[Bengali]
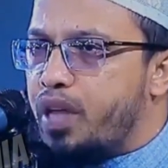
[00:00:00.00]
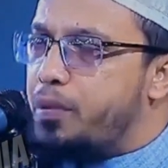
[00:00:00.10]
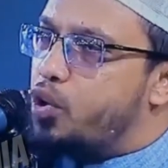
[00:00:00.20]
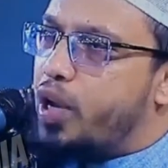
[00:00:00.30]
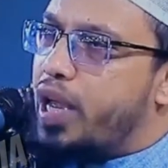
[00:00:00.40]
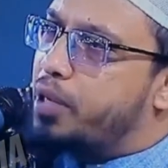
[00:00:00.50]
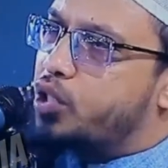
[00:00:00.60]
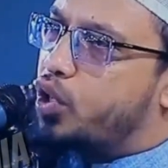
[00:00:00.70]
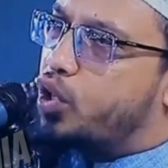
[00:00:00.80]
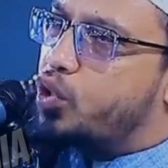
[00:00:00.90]
আমি কোন
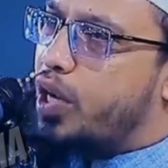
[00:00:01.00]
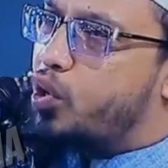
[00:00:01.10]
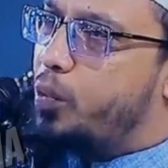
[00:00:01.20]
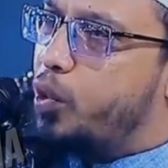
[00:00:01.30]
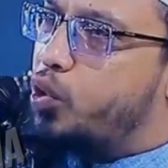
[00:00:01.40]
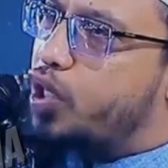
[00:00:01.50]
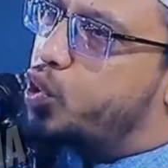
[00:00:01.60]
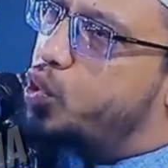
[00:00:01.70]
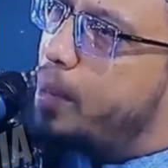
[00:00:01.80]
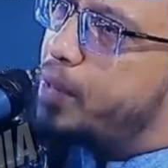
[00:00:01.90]
একবার যখন দোয়া করব দোয়া
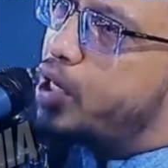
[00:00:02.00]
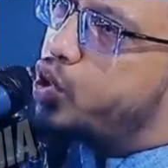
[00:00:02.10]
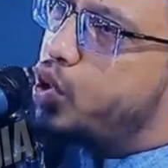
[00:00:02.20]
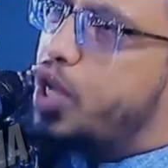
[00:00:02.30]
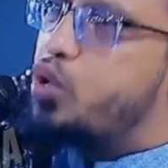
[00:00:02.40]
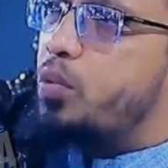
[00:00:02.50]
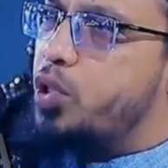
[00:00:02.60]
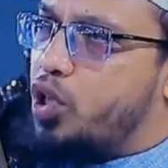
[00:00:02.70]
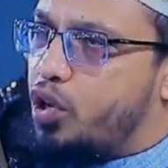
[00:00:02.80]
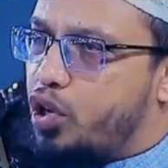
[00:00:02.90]
শুধু আপনার জন্যই করব
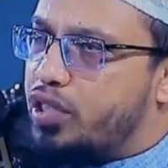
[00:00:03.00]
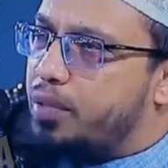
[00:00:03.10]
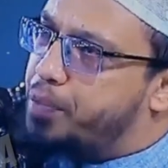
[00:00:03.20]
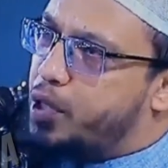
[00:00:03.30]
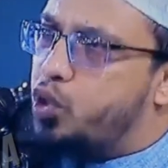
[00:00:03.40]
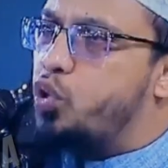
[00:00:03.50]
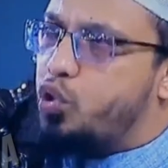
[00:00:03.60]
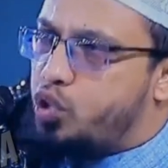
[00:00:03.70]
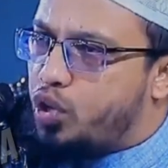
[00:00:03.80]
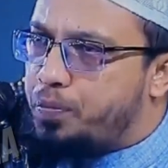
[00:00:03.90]
যখন অর্থাৎ পিওর
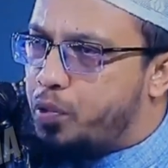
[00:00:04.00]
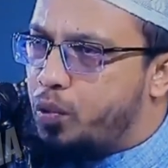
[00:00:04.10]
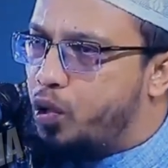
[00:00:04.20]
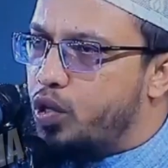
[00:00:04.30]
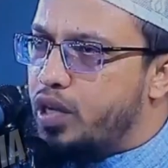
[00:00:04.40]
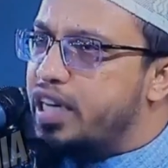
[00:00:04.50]
দরুদ যখন পড়বো